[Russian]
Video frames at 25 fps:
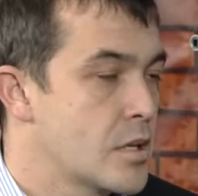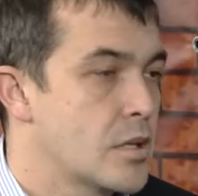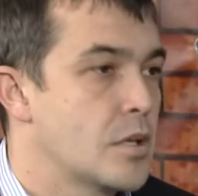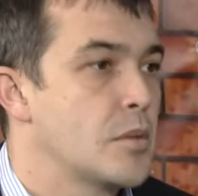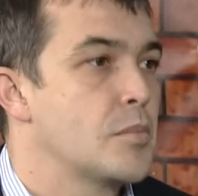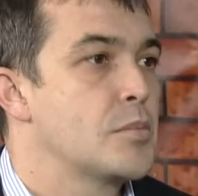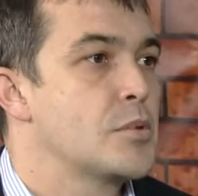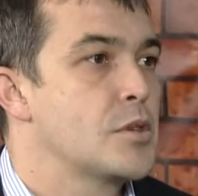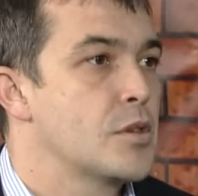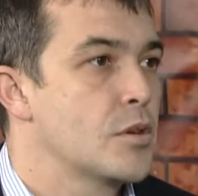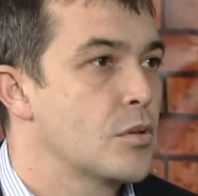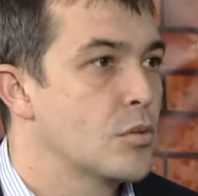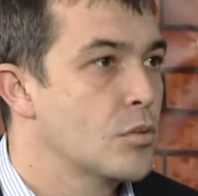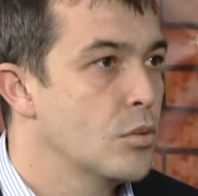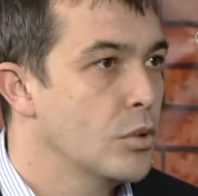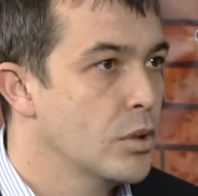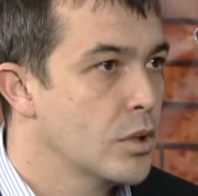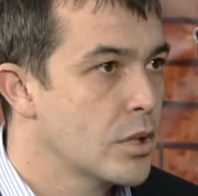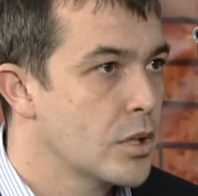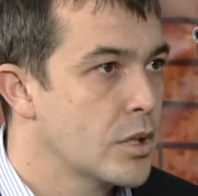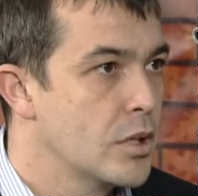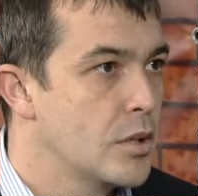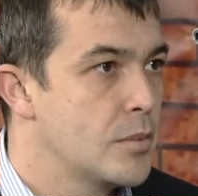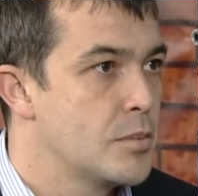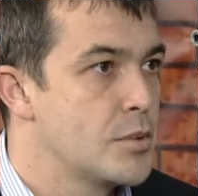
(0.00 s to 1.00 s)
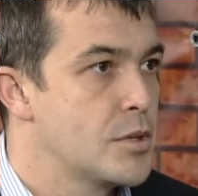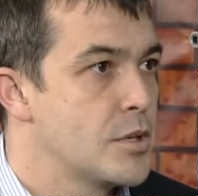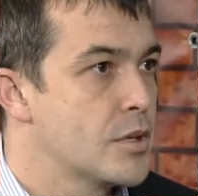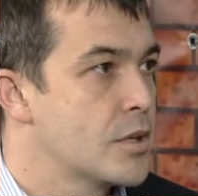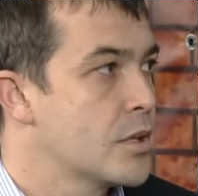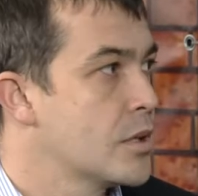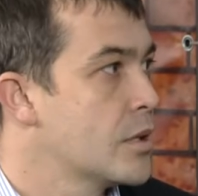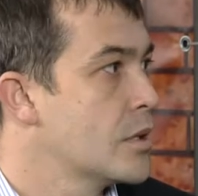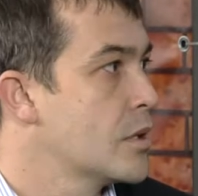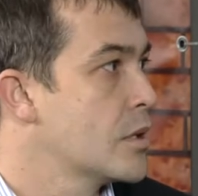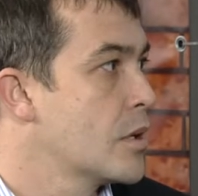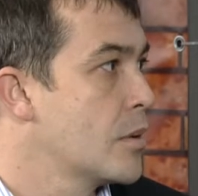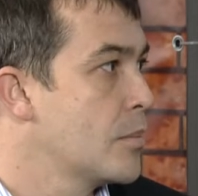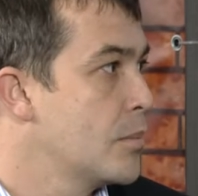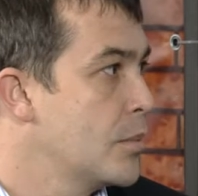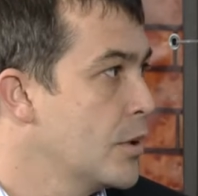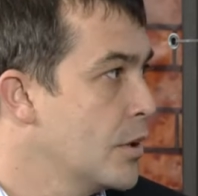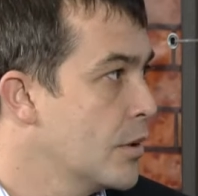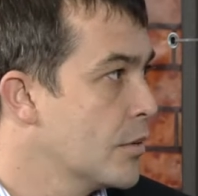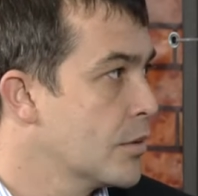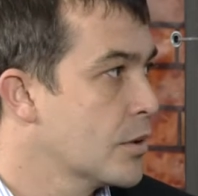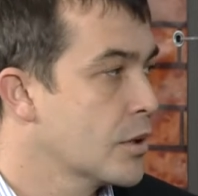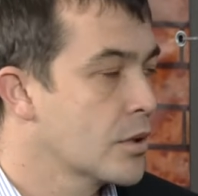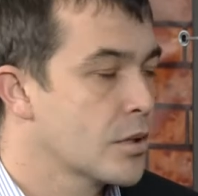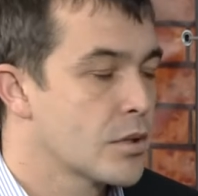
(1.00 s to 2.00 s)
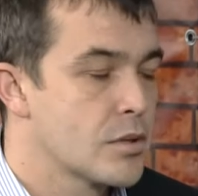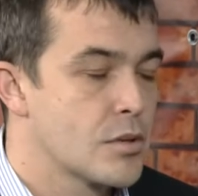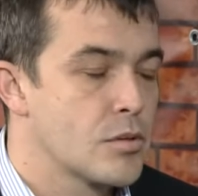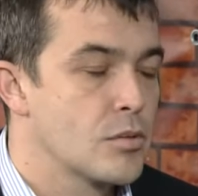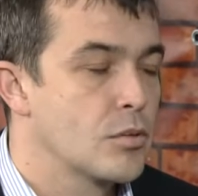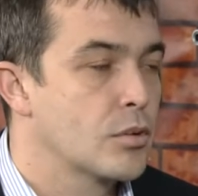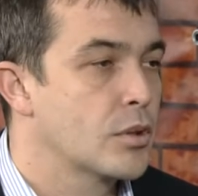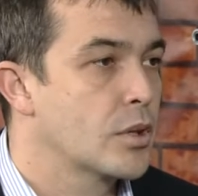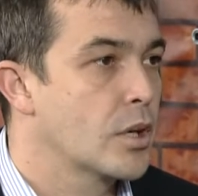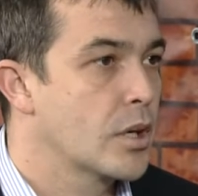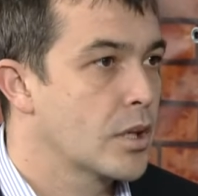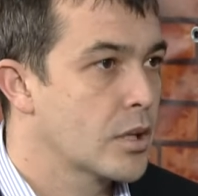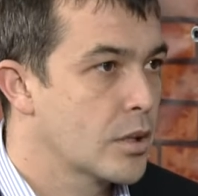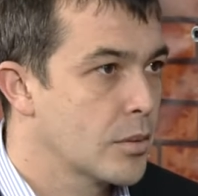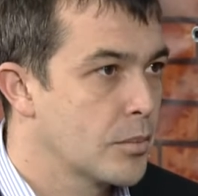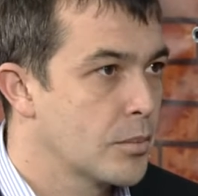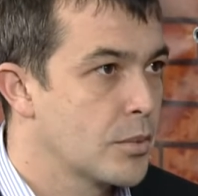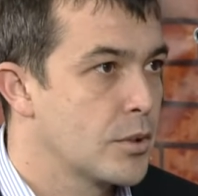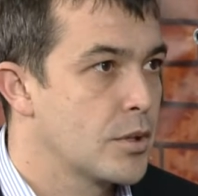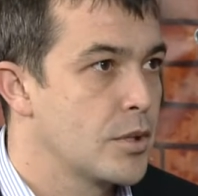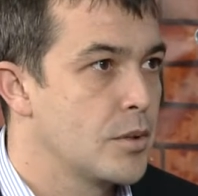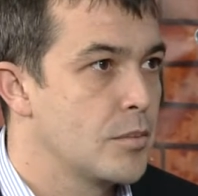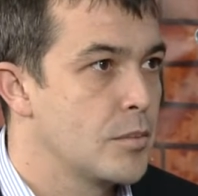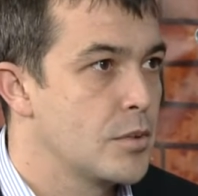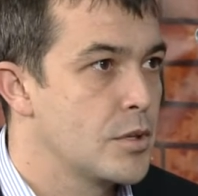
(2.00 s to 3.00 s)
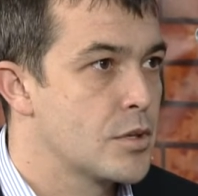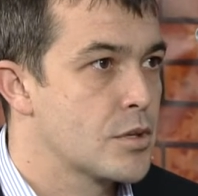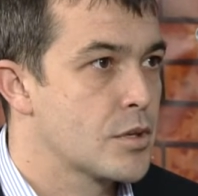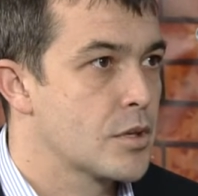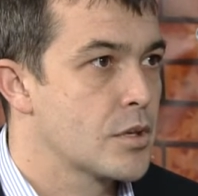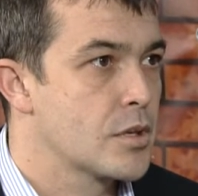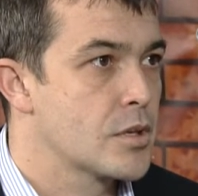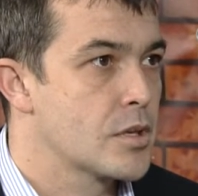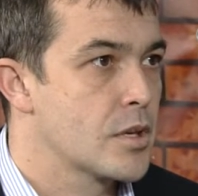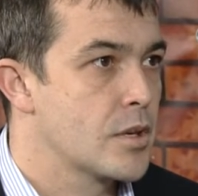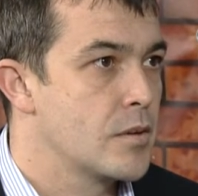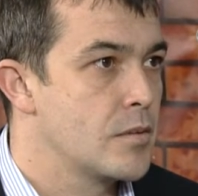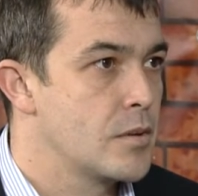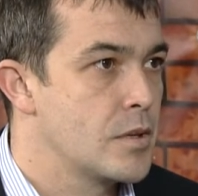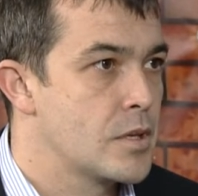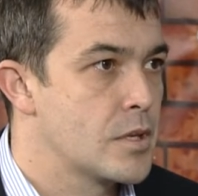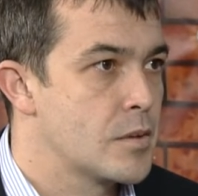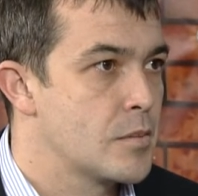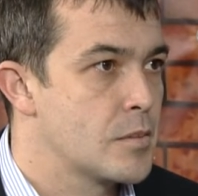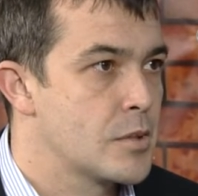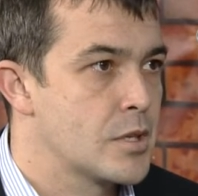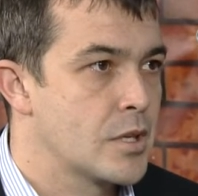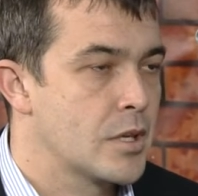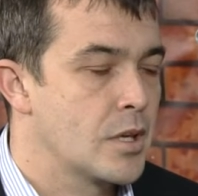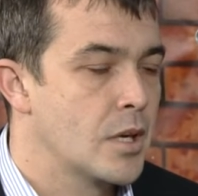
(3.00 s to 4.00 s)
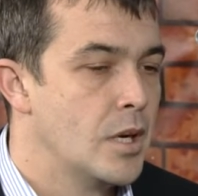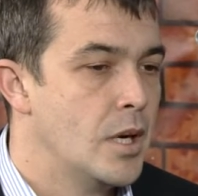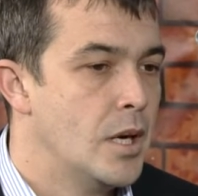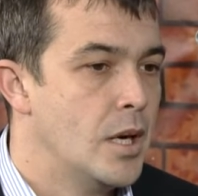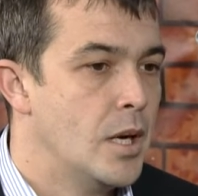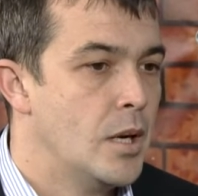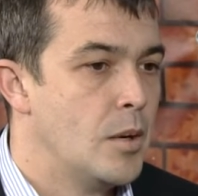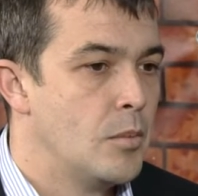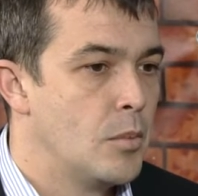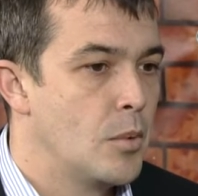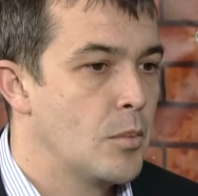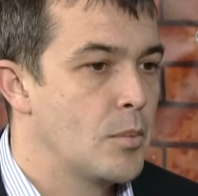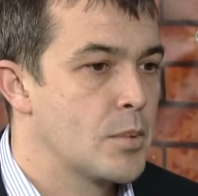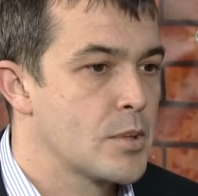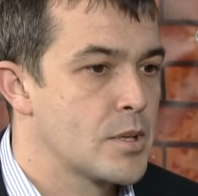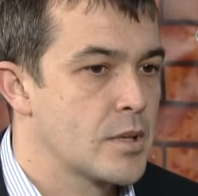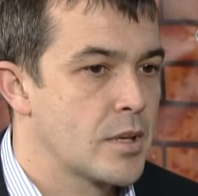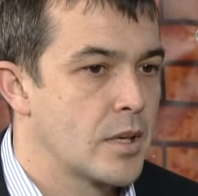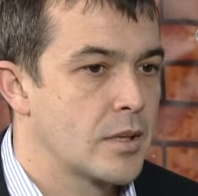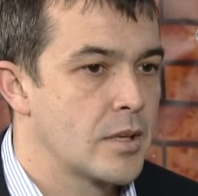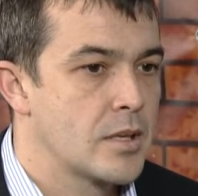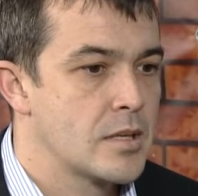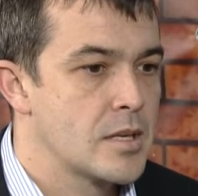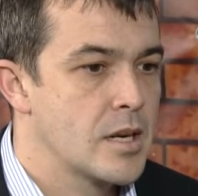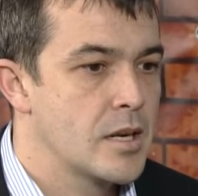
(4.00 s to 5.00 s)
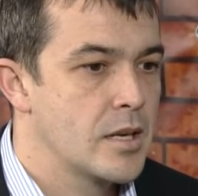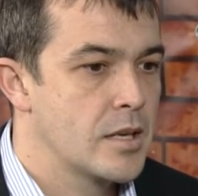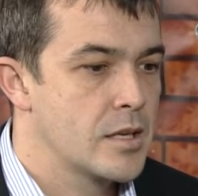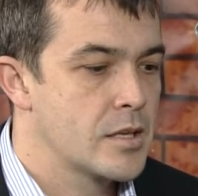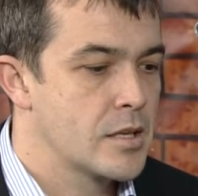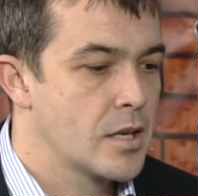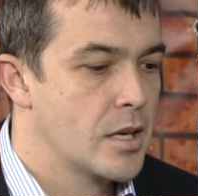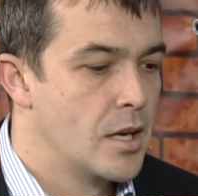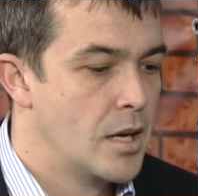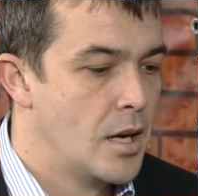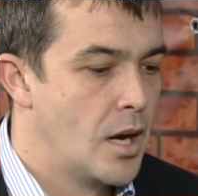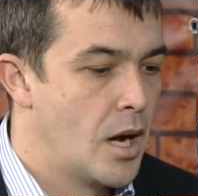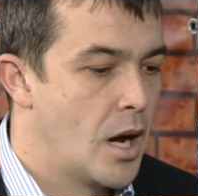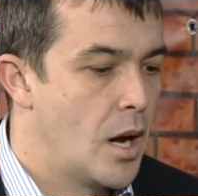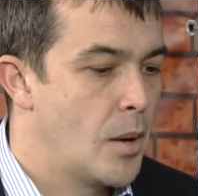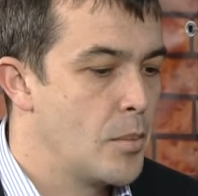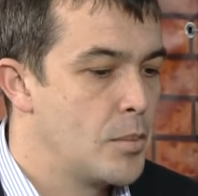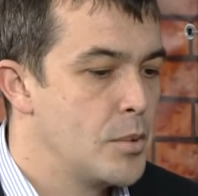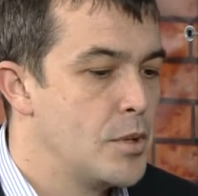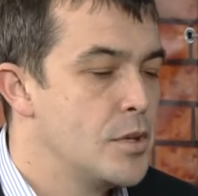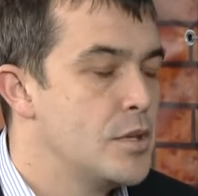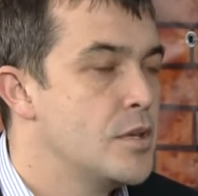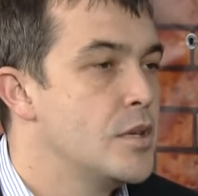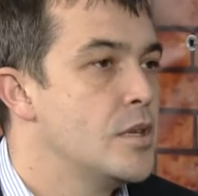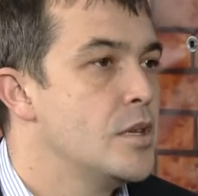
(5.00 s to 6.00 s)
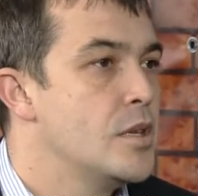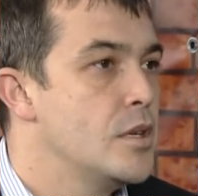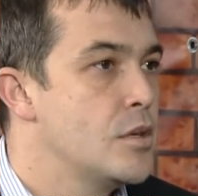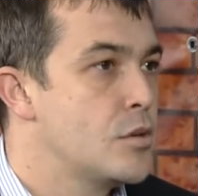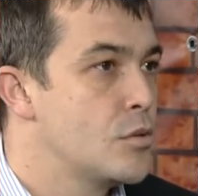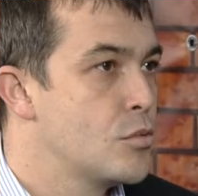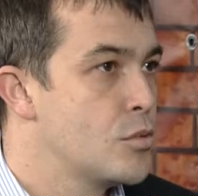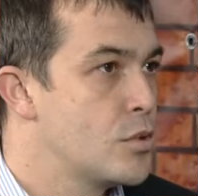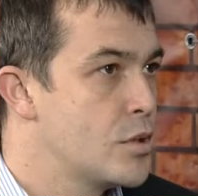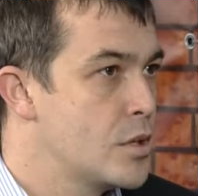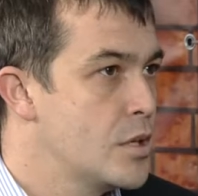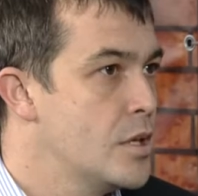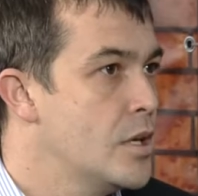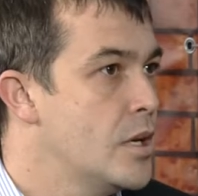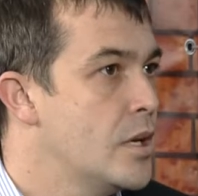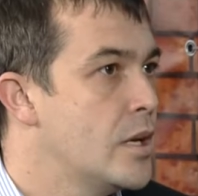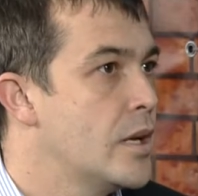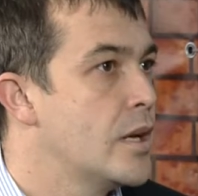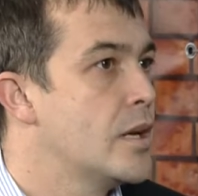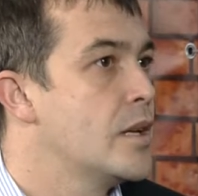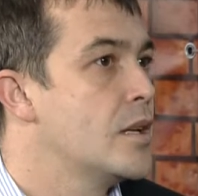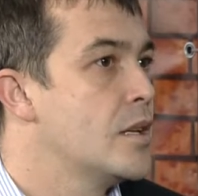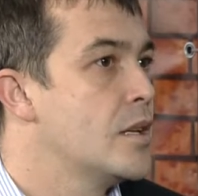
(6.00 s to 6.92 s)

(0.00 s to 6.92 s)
Это психологи, психотерапевты, консультанты по химической зависимости. Мы постарались объединить усилия